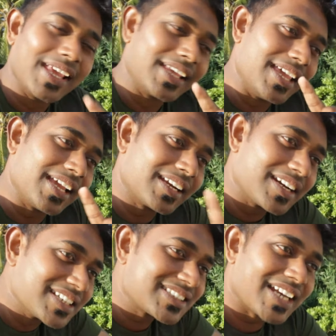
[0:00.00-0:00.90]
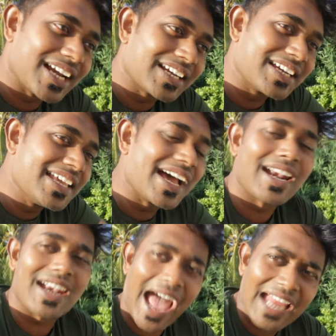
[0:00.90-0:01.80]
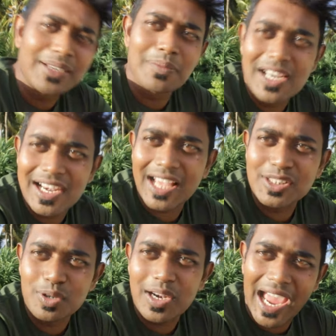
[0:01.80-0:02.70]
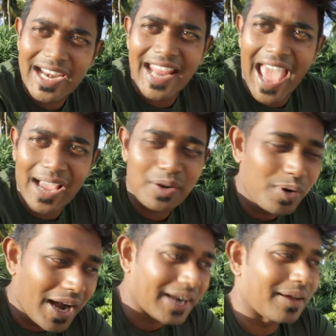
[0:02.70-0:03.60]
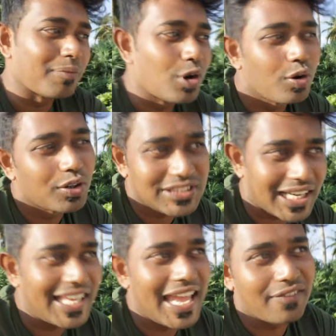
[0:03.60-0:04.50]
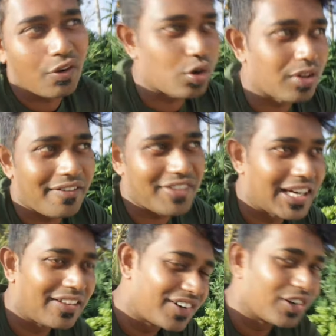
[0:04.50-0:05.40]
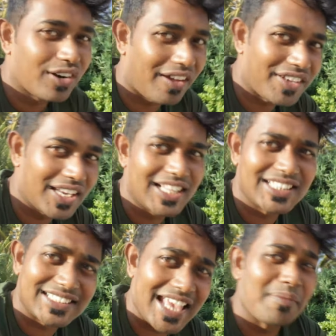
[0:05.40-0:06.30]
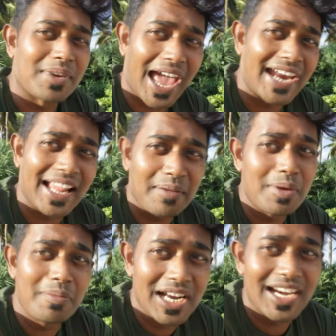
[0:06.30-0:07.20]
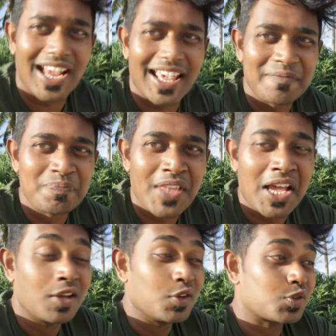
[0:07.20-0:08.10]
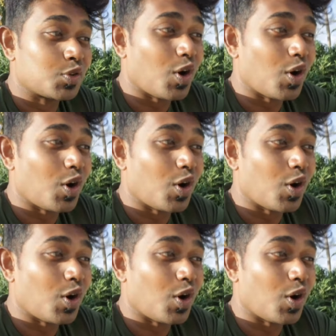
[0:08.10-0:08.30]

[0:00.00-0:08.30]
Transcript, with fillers: कि क्रिस्टल क्लियर लाइट मिल रहा है जो लाइट एक्यूरेट हम लोगों को चाहिए फोटोग्राफी के लिए वीडियोग्राफी के लिए सेम लाइट अभी मिल रहा है सो